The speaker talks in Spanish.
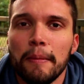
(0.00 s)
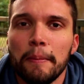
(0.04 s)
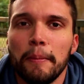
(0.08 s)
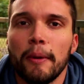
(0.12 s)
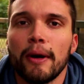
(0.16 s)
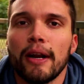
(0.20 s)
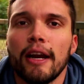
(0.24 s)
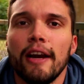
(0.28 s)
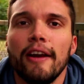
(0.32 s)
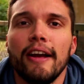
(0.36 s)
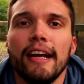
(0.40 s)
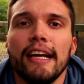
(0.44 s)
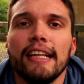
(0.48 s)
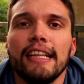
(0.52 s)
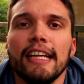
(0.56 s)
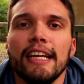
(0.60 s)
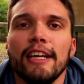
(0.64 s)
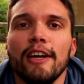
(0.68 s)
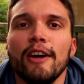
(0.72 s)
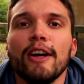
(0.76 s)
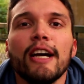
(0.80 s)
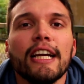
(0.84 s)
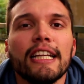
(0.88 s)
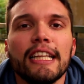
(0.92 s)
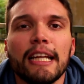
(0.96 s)
porque lo había
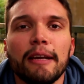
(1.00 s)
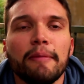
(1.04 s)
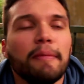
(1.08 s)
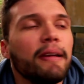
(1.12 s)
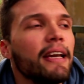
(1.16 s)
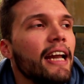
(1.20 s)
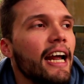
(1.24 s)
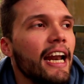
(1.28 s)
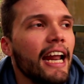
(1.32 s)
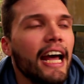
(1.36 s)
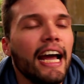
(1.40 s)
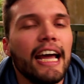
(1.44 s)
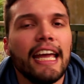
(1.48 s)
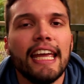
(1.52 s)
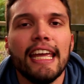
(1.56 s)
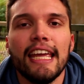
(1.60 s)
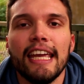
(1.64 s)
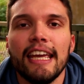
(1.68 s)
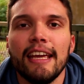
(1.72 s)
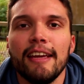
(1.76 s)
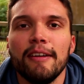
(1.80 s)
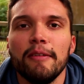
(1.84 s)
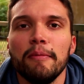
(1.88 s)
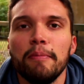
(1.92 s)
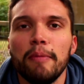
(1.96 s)
tenido que terminar
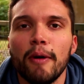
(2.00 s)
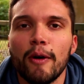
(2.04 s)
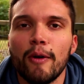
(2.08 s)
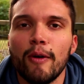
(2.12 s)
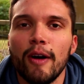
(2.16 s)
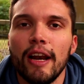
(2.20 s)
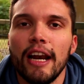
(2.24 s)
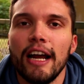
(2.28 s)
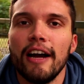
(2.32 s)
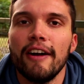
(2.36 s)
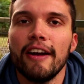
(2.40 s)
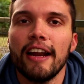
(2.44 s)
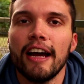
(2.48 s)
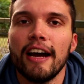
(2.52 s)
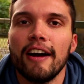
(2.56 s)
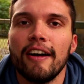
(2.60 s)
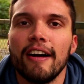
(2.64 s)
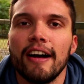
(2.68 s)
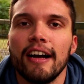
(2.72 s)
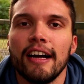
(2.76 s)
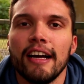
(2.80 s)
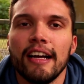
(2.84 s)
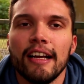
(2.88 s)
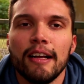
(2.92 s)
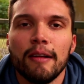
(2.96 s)
ahí un poco a la
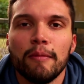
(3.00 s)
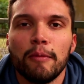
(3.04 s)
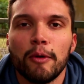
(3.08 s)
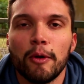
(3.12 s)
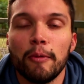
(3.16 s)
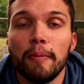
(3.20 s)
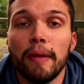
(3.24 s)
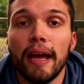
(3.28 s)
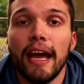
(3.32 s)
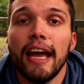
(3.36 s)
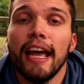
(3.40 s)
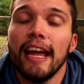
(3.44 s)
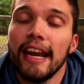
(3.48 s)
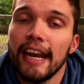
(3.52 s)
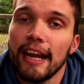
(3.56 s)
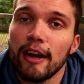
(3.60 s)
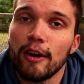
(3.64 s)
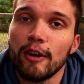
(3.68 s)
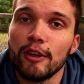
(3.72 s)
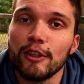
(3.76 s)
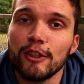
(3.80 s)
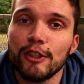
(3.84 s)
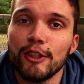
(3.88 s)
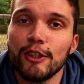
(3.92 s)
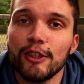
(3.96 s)
brava por un viaje de
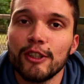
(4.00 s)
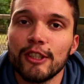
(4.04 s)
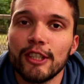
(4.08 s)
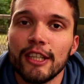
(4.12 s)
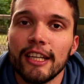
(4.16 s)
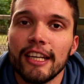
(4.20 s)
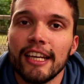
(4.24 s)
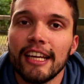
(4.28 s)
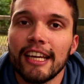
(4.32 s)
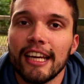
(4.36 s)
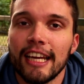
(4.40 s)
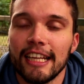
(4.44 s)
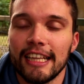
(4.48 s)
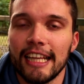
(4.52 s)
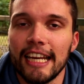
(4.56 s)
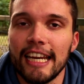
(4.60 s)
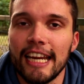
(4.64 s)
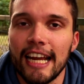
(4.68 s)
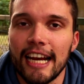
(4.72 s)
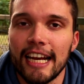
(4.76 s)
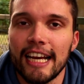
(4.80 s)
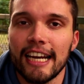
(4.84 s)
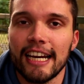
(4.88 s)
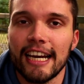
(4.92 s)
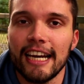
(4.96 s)
negocios que
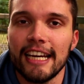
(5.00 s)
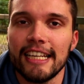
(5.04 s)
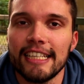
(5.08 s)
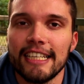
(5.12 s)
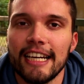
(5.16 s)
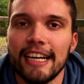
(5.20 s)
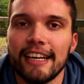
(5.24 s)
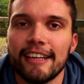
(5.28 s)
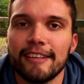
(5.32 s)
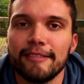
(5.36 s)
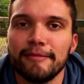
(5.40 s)
tenía que realizar.